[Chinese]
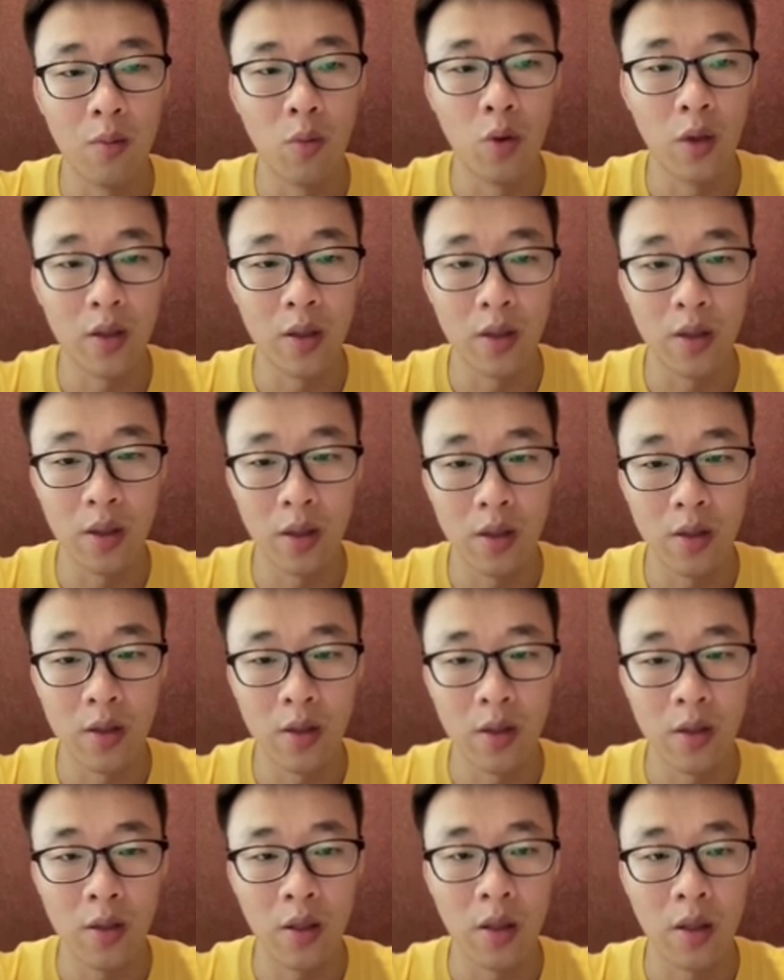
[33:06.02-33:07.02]
模型格
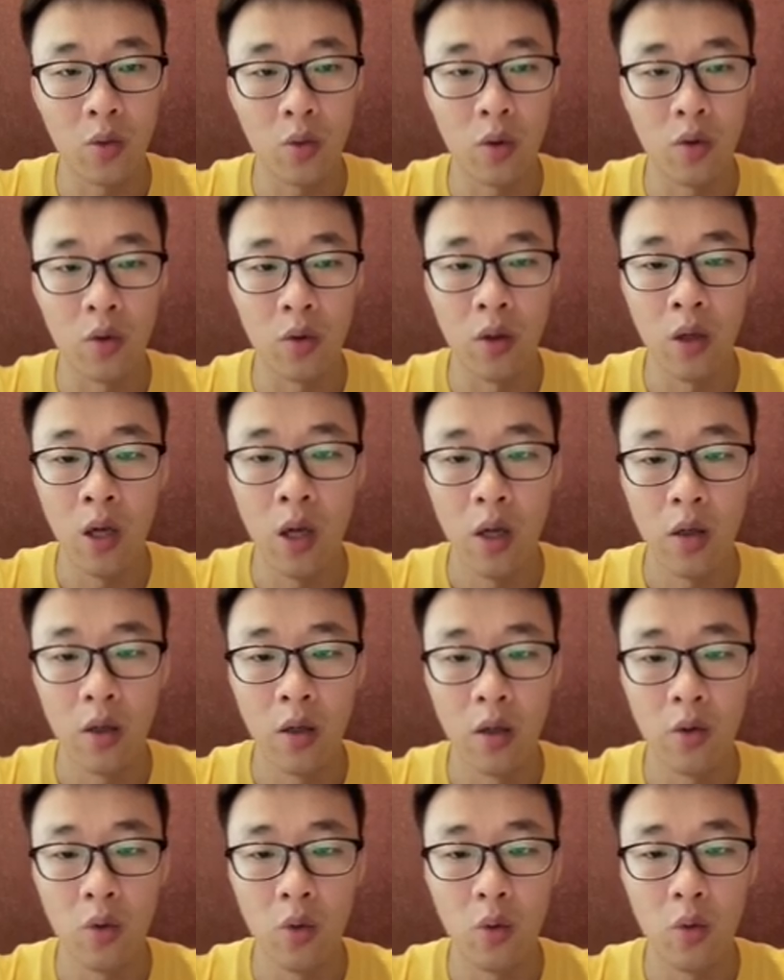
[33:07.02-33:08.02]
式，这个对于
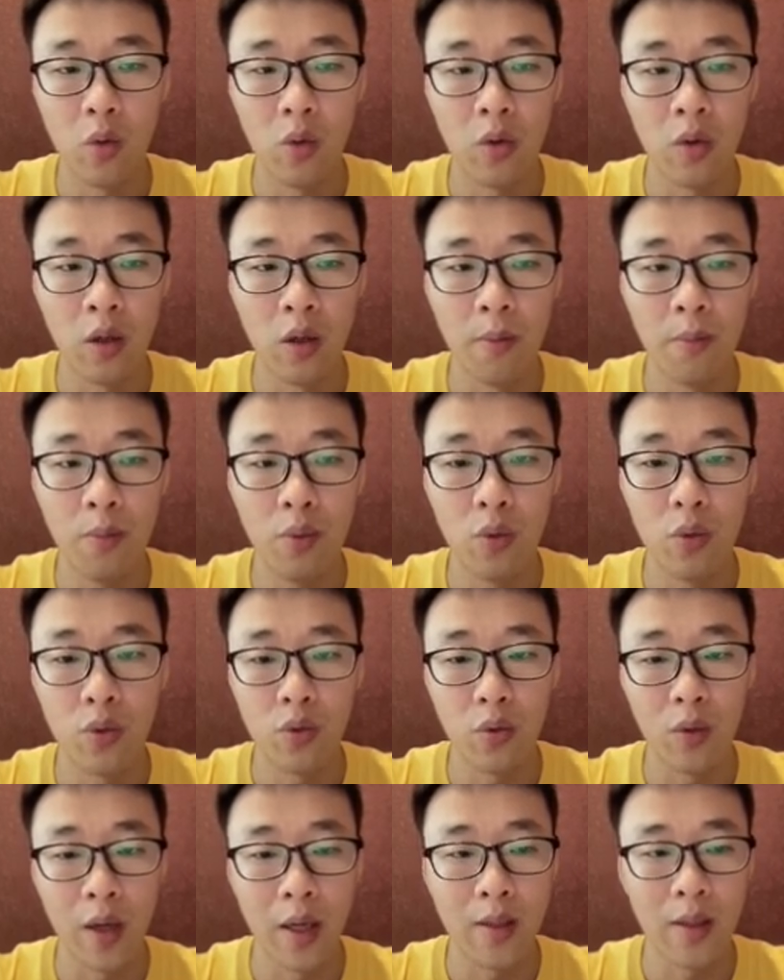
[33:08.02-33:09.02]
用户的部
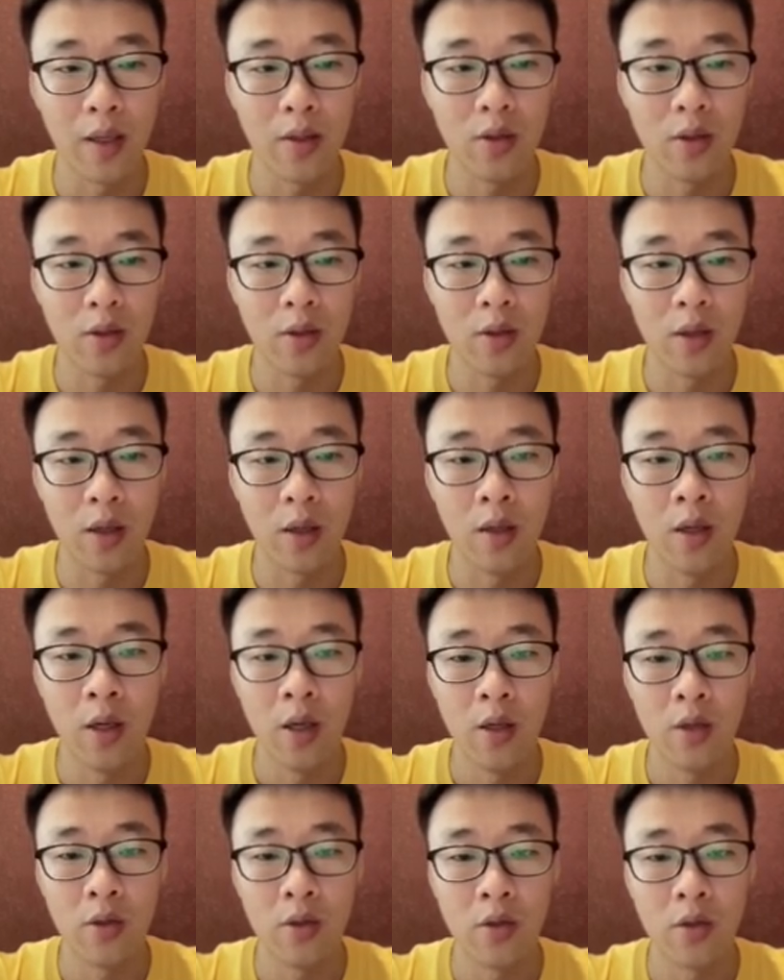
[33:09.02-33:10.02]
署来讲实际上
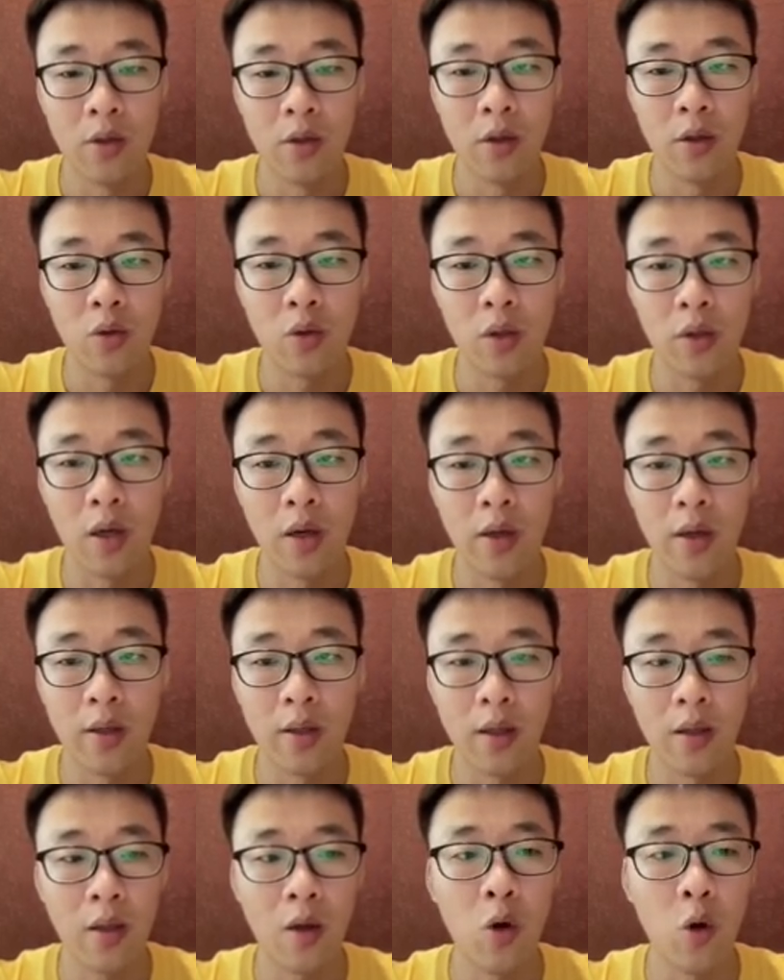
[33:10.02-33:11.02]
是做到了一
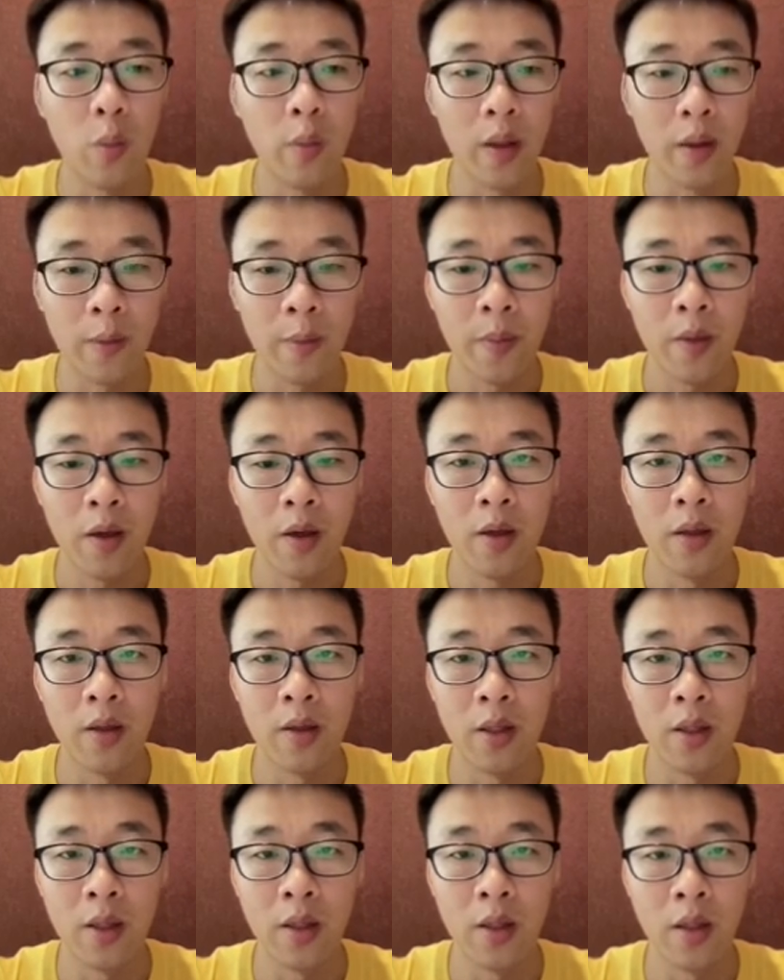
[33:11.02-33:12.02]
个透明和
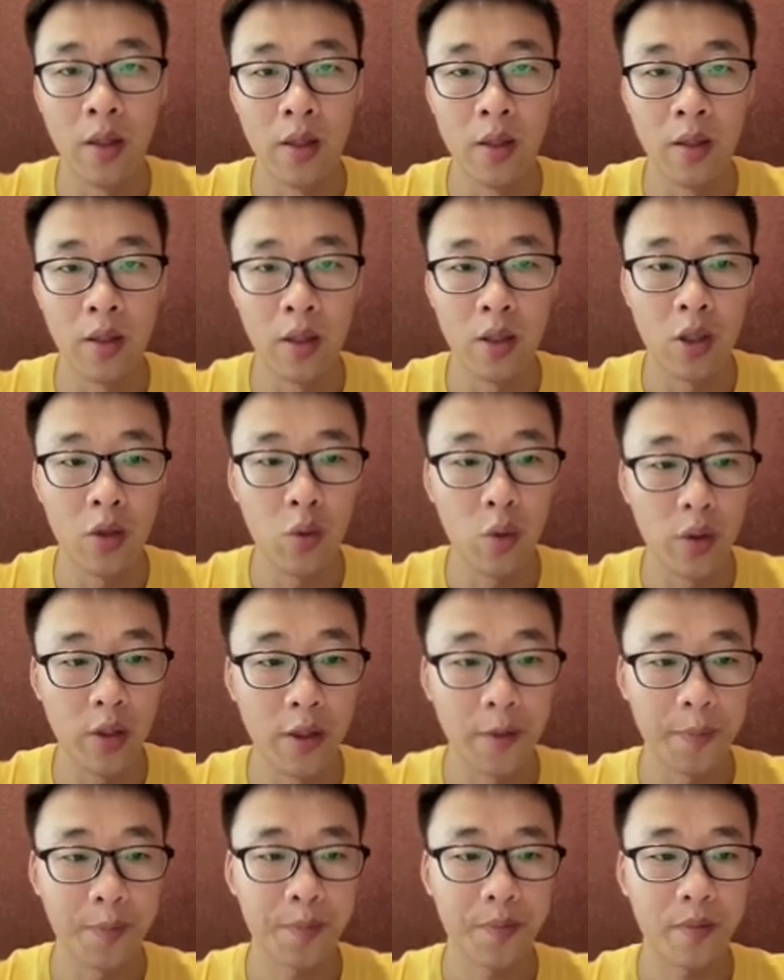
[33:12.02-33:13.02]
低的一个侵入
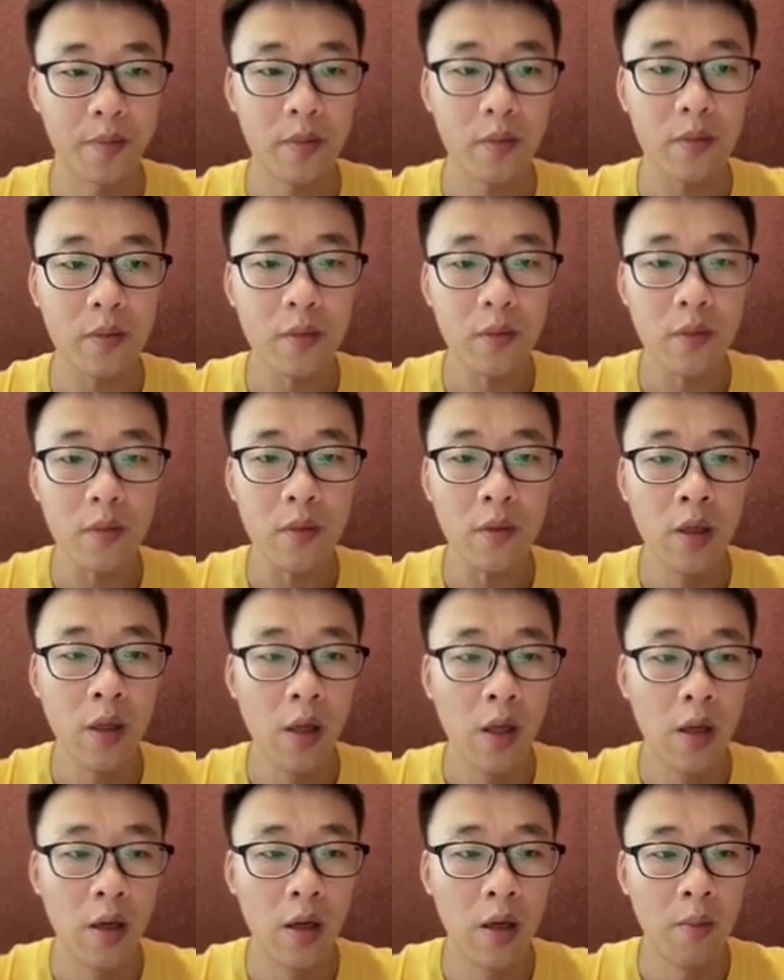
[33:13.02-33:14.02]
性。
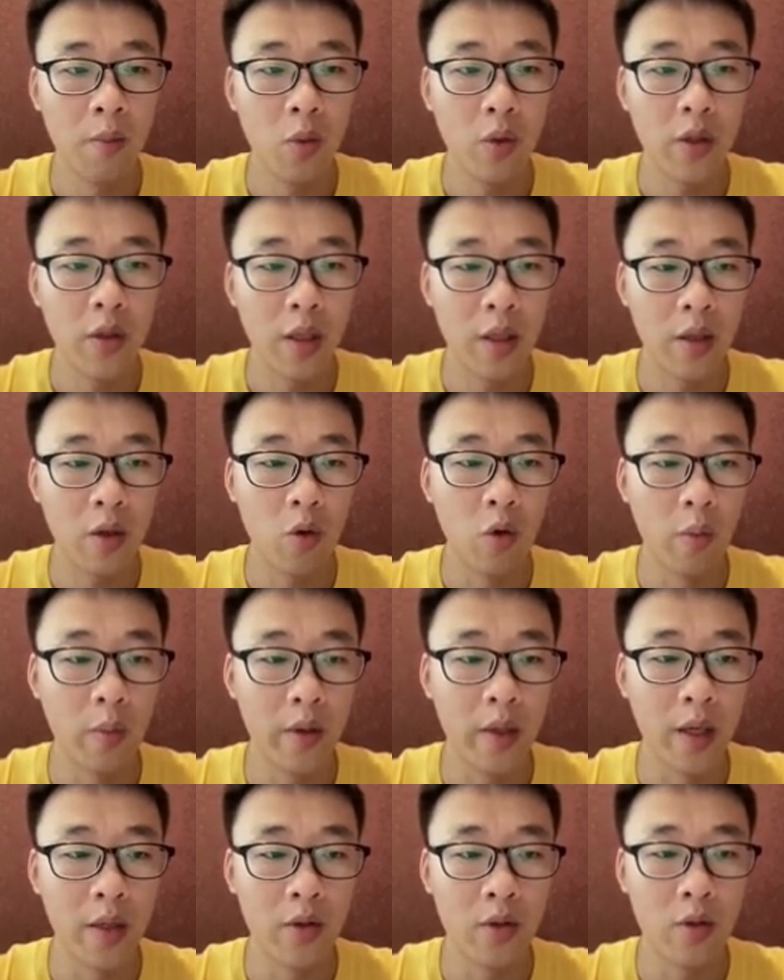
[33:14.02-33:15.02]
目前呢我
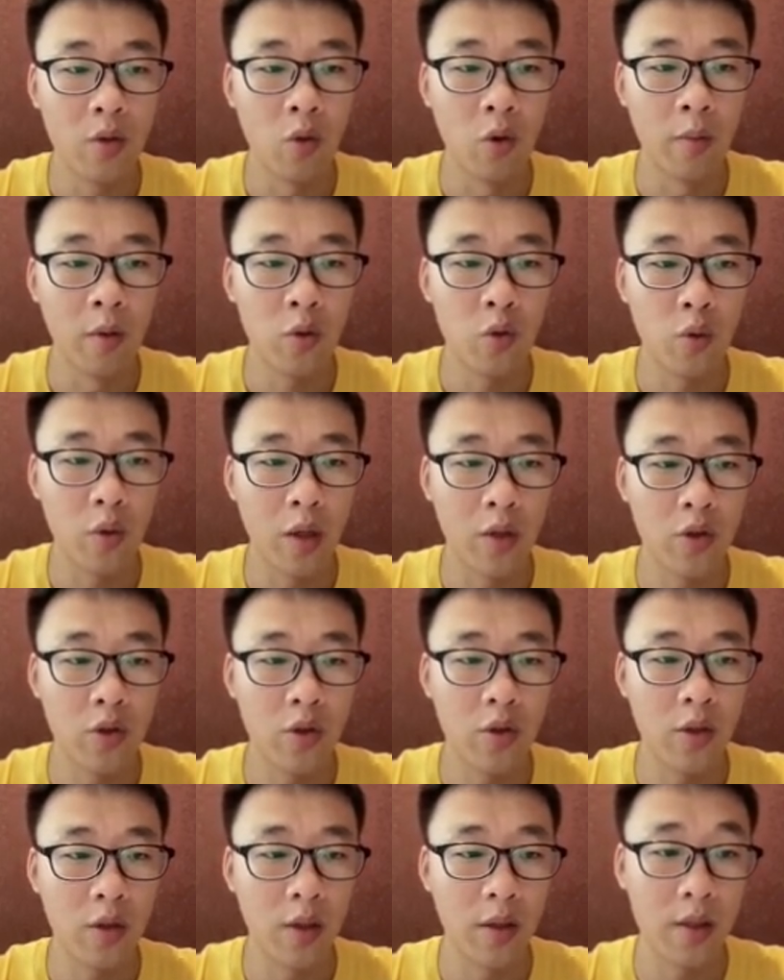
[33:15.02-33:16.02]
们主要支
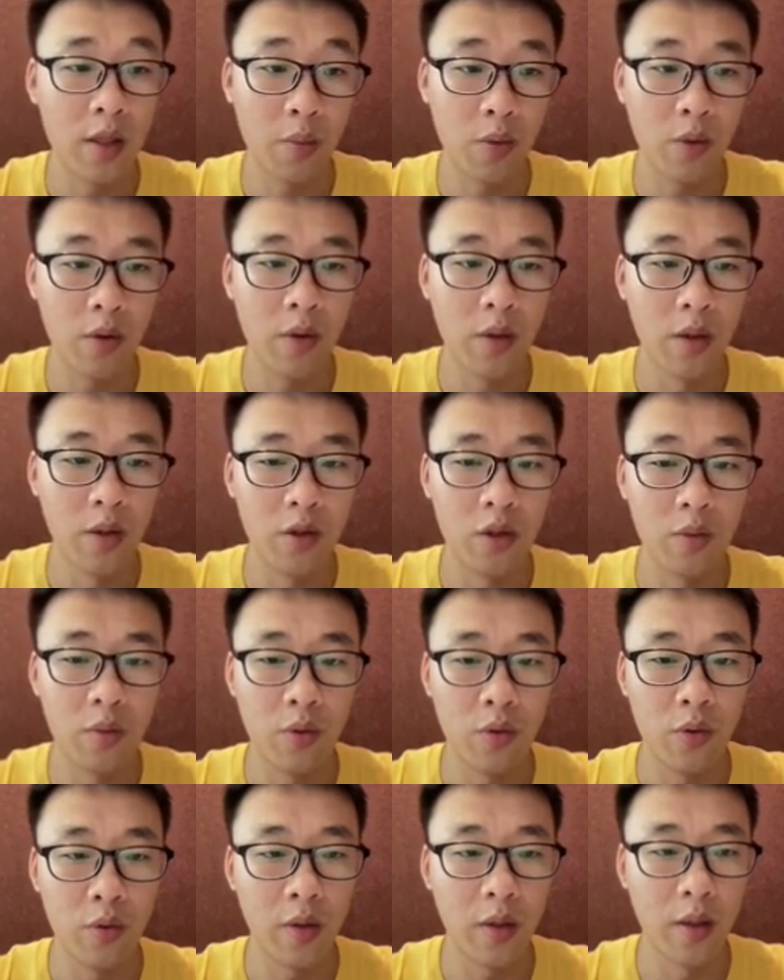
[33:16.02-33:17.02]
持了 CPU 和
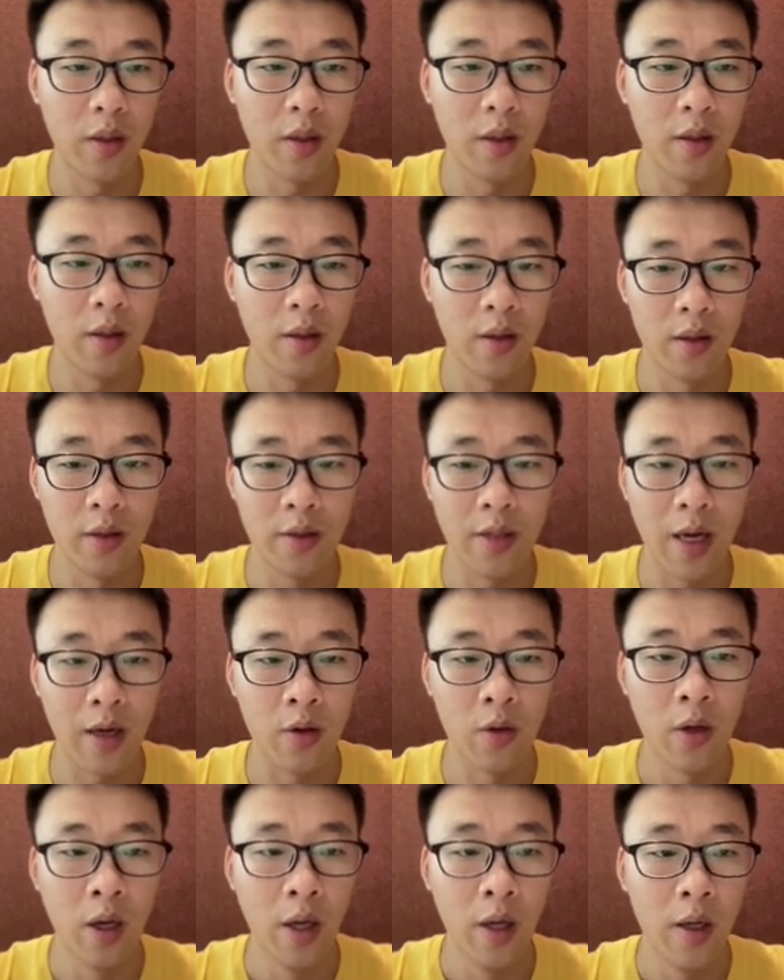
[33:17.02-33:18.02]
GPU 的架
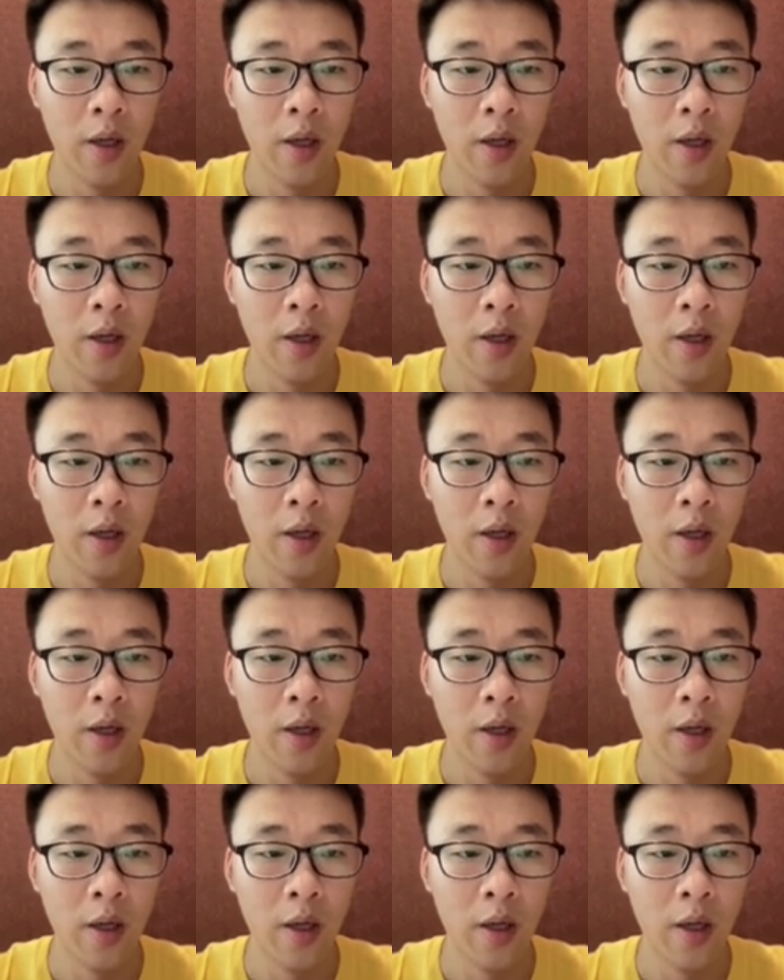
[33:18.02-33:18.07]
构，